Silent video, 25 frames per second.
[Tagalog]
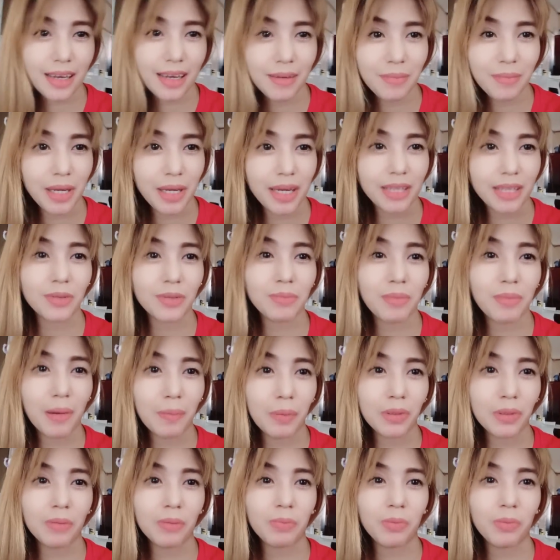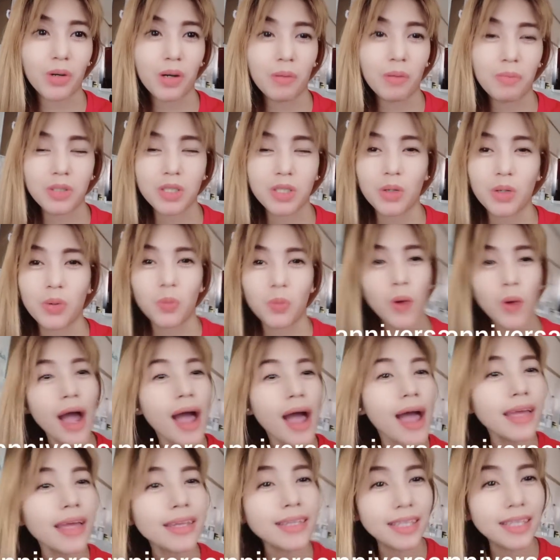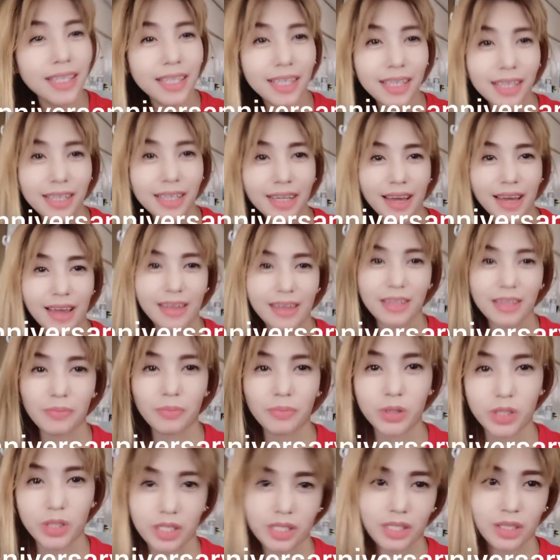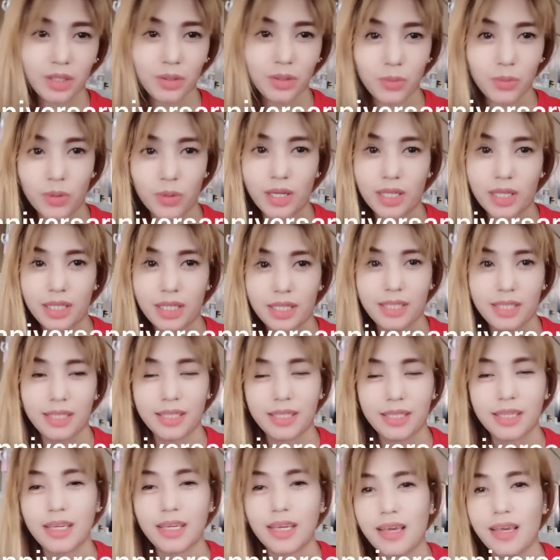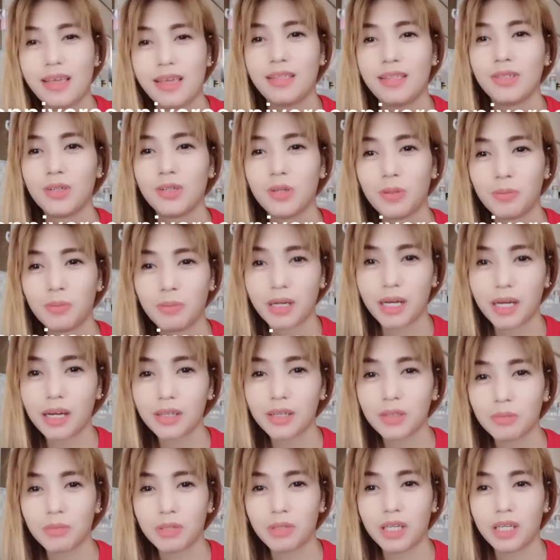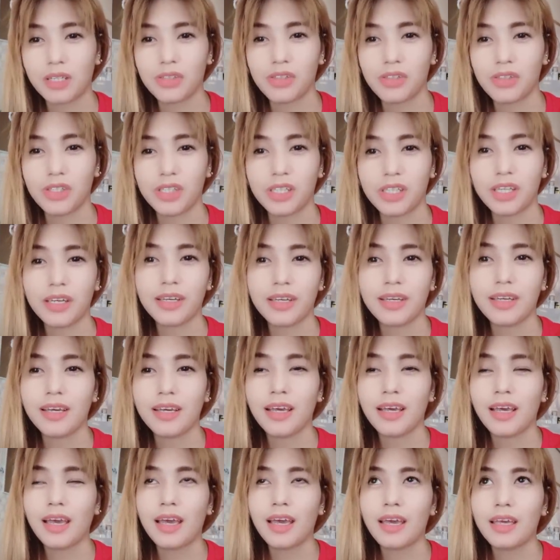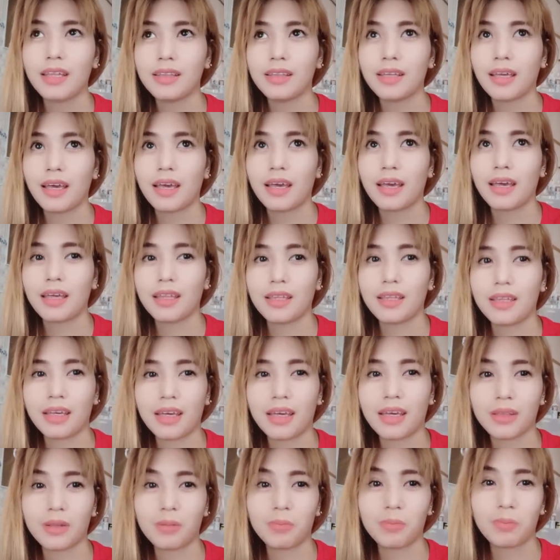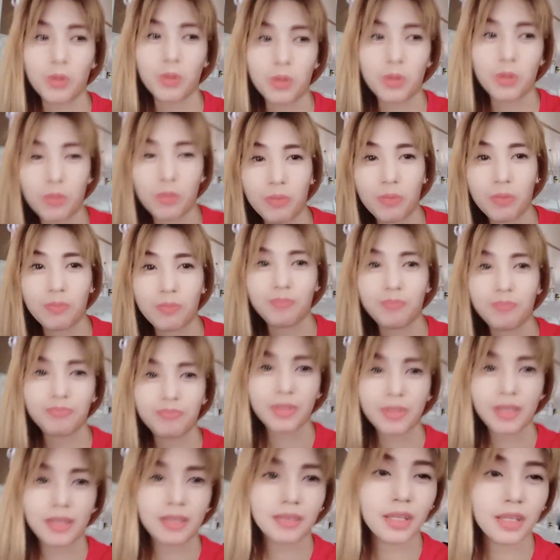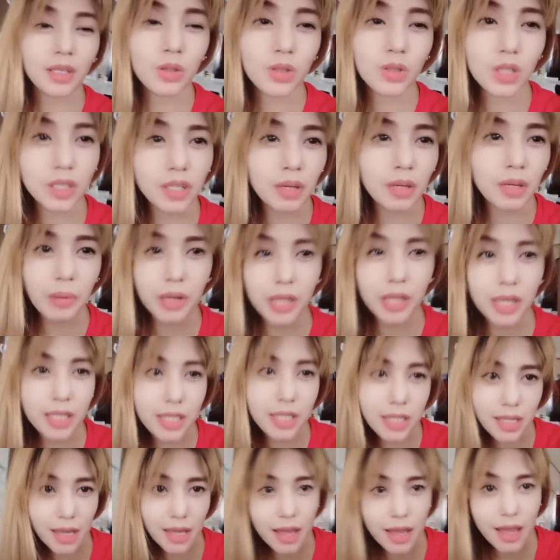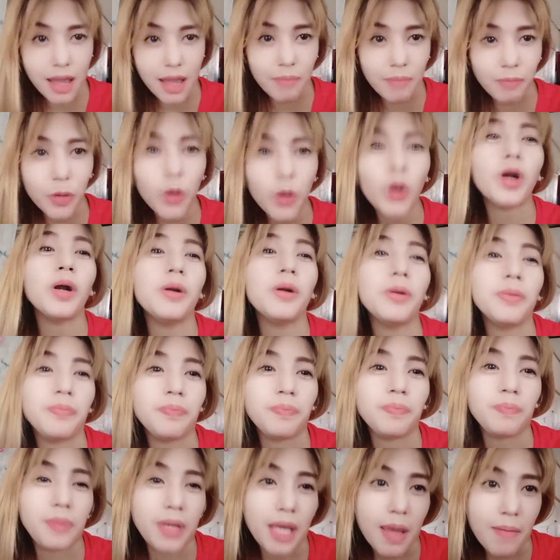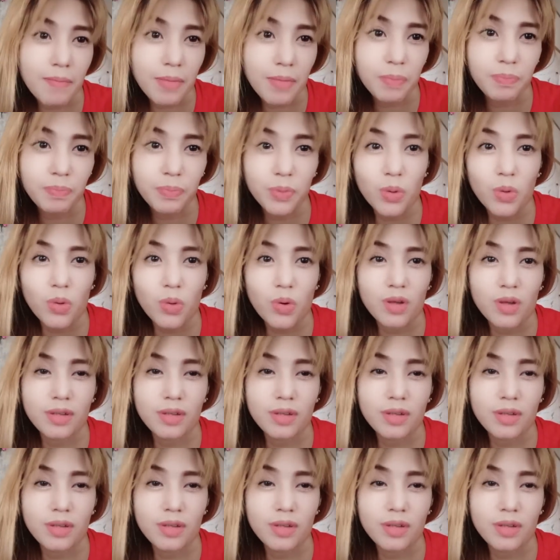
kami at umabot na po kami sa one year anniversary. Yan. So, mga katamadachi, And then, ito pong, dito sa Japan is 4 p.m. na po.